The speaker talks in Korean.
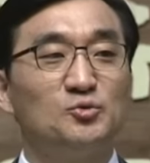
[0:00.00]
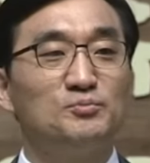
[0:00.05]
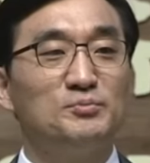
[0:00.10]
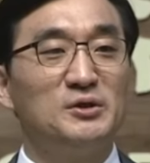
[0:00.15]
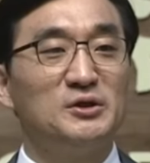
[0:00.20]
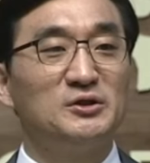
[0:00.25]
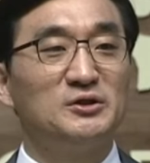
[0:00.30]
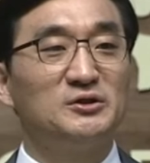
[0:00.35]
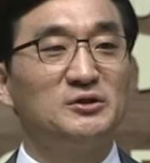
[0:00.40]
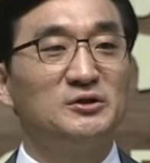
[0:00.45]

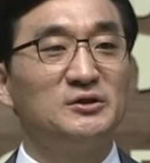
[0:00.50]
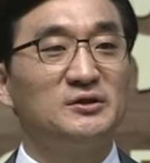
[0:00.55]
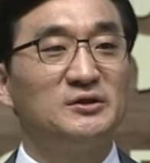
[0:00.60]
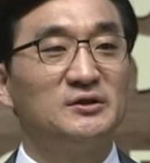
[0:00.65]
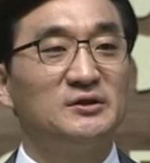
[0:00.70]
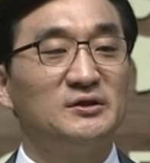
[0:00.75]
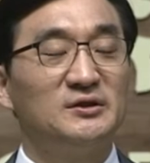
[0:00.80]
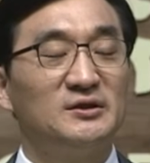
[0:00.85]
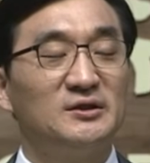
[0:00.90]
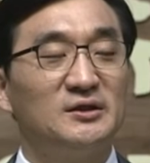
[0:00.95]
준비는
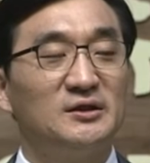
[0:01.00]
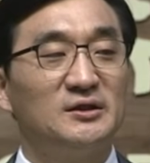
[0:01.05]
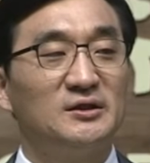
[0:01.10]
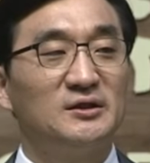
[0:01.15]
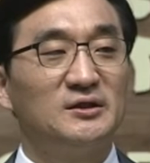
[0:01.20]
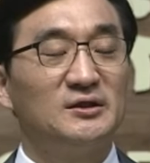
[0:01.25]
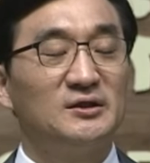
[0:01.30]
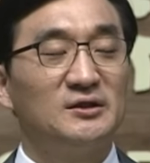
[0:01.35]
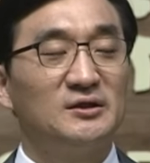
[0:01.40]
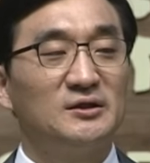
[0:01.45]

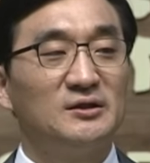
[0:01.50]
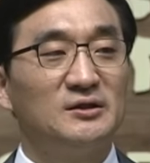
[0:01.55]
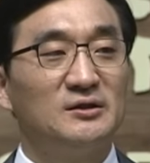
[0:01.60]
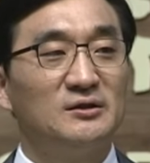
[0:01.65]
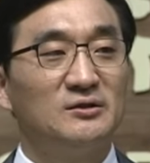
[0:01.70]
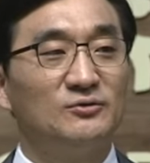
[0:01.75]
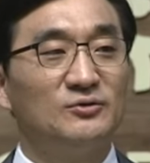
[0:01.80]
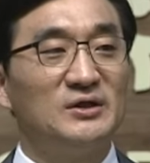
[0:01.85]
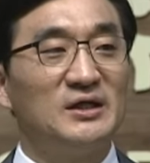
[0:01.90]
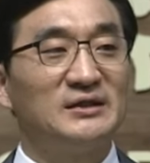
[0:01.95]

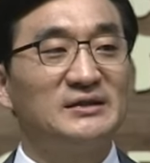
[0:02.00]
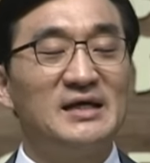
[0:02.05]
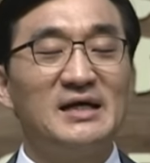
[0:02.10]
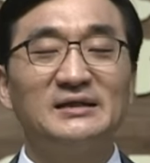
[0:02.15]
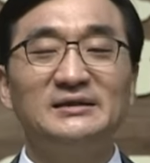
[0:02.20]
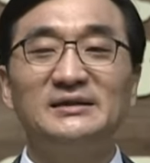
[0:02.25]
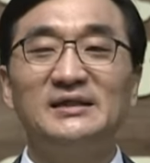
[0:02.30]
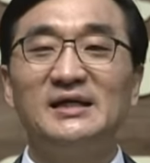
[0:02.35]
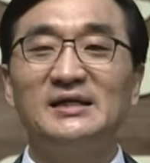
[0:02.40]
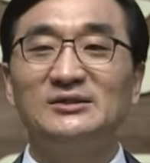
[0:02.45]
우리가
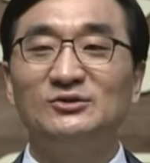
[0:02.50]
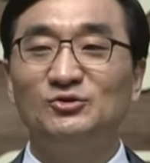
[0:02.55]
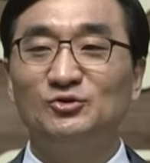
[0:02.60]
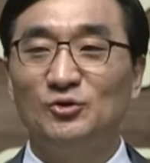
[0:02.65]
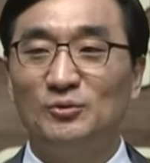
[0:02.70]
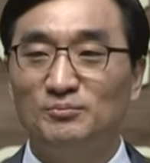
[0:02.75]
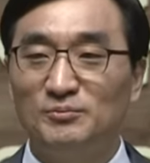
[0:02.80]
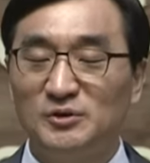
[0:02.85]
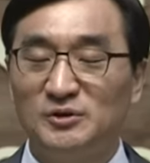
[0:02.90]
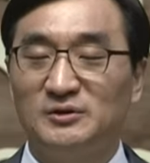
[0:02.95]
상상할
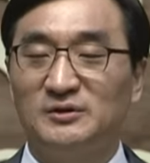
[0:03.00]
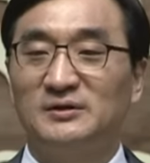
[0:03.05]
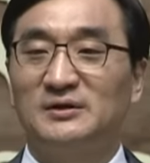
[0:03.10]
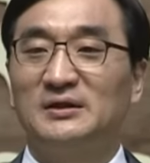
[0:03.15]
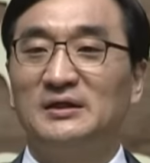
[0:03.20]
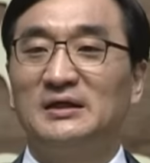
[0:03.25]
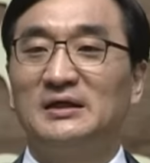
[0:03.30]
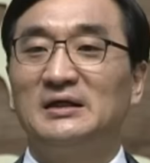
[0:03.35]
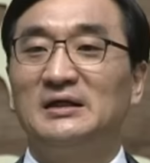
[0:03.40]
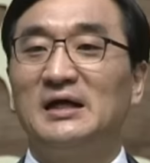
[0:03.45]
수 없는
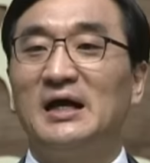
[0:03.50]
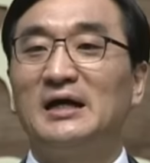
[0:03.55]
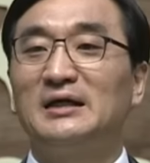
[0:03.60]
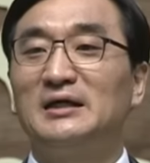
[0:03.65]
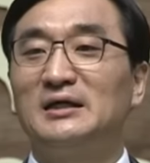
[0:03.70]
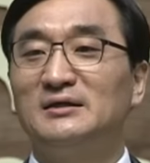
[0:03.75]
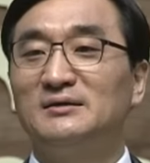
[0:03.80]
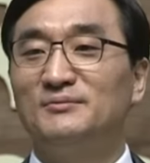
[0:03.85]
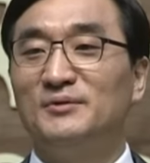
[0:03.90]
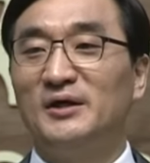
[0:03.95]

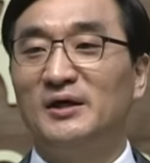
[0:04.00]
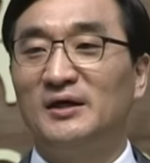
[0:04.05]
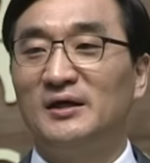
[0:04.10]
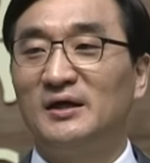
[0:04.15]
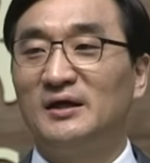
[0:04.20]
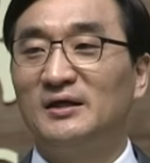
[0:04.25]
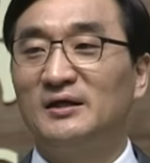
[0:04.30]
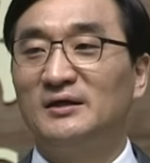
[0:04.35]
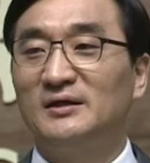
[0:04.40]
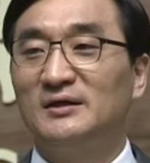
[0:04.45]

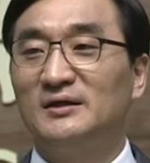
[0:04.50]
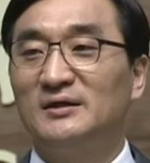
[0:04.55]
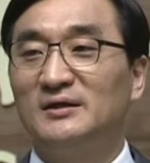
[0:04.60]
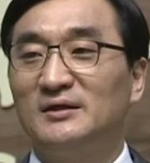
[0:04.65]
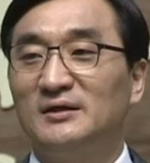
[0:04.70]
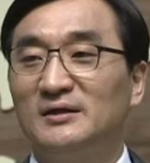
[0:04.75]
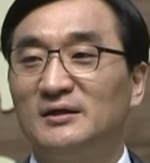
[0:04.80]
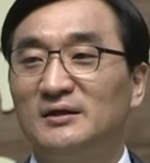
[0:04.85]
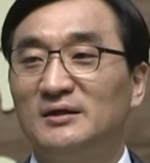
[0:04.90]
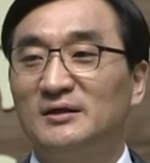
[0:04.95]
하나님의
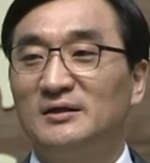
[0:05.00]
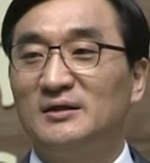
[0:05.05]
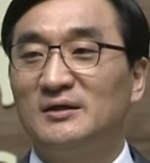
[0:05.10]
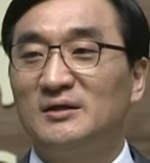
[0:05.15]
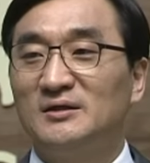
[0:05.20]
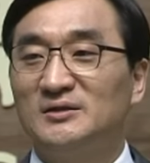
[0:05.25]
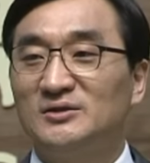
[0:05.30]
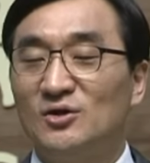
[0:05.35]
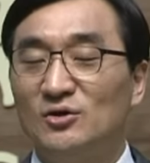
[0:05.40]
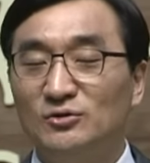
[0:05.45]

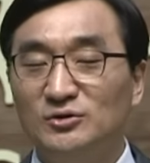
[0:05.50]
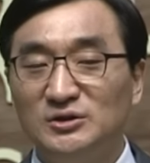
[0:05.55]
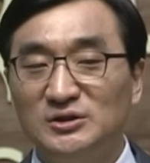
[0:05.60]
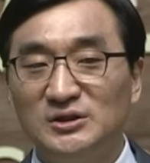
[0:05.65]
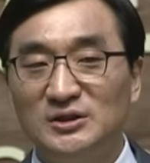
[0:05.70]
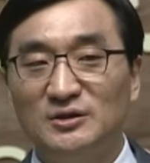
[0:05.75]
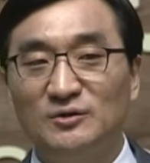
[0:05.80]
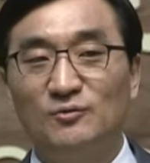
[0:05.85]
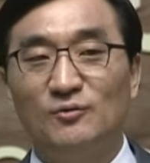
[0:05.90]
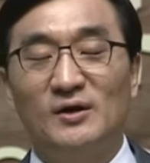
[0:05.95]

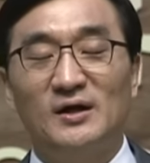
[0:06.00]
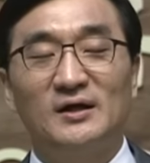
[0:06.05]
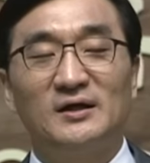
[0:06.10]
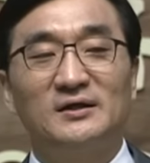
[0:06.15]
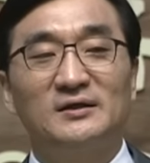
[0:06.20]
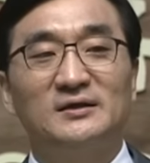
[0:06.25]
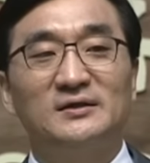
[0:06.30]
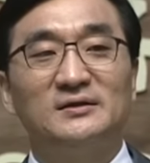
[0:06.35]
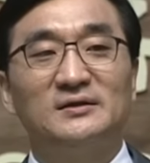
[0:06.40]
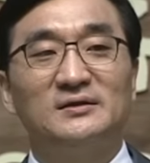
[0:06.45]
성실과
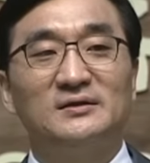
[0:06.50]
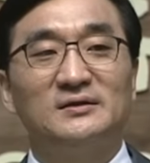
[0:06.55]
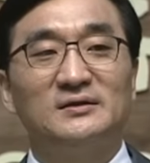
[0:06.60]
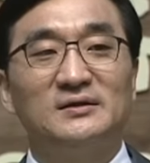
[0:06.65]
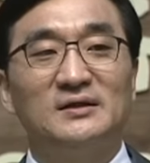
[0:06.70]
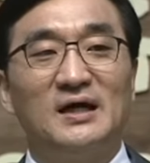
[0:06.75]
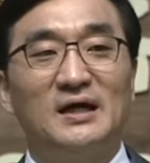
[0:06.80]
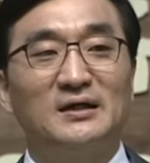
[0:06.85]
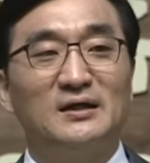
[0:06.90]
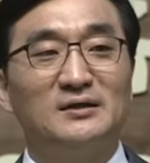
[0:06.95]

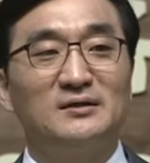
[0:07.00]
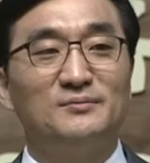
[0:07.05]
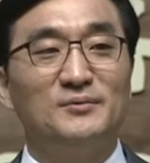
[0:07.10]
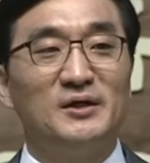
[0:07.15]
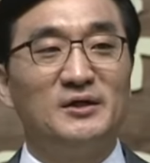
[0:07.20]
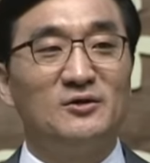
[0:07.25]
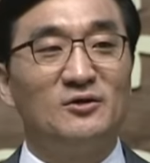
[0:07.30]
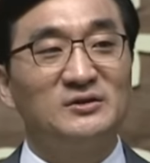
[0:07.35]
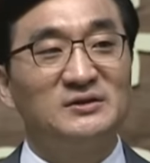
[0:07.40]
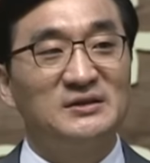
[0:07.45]

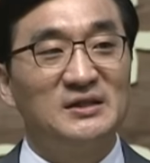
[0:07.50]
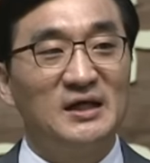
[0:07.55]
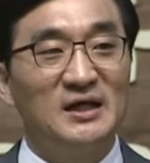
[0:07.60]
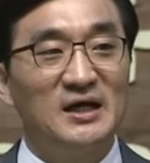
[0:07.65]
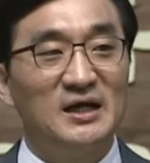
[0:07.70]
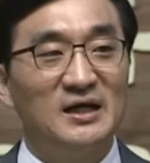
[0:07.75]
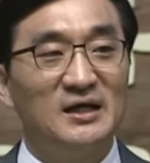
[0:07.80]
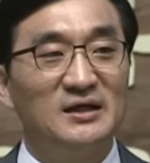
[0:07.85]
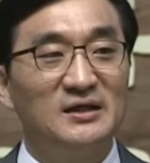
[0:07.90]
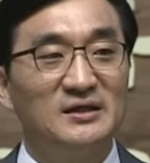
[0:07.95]
하나님의
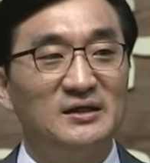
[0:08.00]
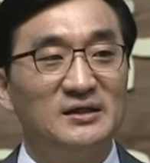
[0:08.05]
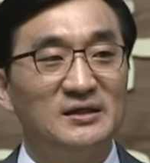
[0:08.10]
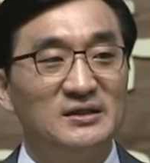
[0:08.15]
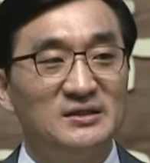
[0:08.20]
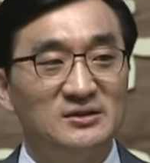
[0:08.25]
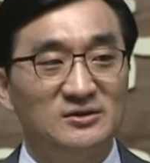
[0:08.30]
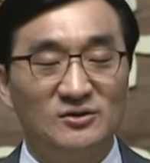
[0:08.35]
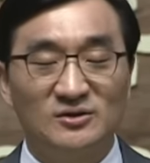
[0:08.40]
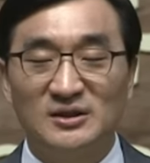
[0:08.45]
역사가
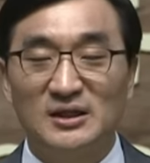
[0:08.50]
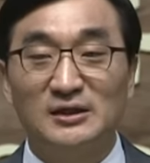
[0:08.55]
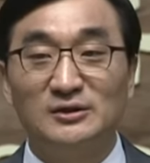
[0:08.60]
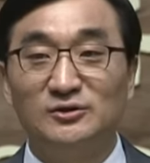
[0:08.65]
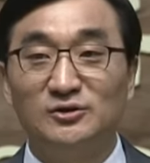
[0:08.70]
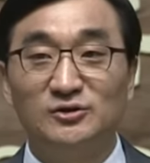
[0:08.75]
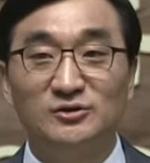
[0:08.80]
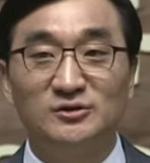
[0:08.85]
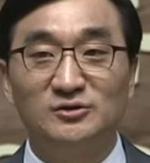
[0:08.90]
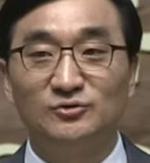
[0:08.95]

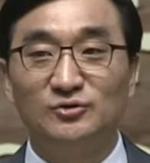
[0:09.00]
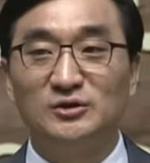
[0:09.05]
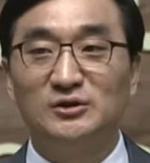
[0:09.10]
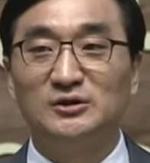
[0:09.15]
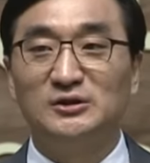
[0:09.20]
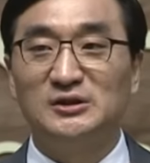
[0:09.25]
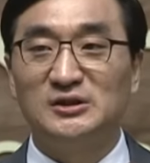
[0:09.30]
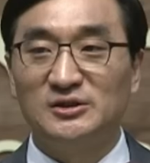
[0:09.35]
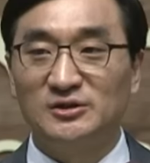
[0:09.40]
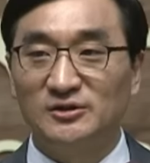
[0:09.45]
있었다는 것을
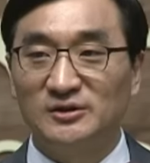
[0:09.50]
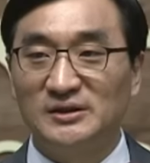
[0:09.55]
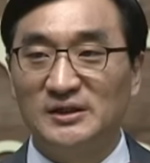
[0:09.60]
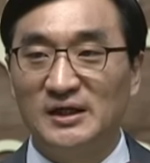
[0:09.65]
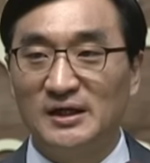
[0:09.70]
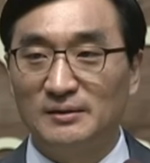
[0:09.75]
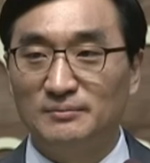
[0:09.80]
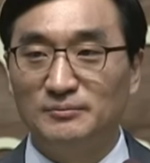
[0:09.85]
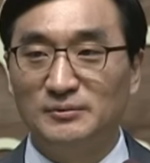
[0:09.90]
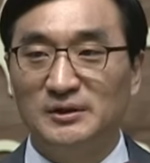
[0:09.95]
우리는
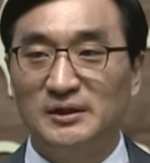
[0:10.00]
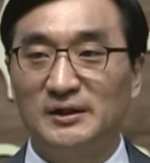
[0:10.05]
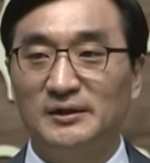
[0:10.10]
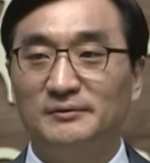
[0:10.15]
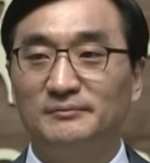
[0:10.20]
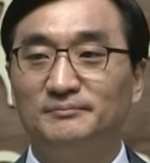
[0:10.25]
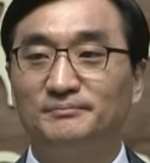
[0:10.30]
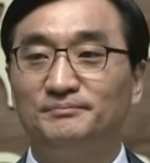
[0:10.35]
기억해야 합니다.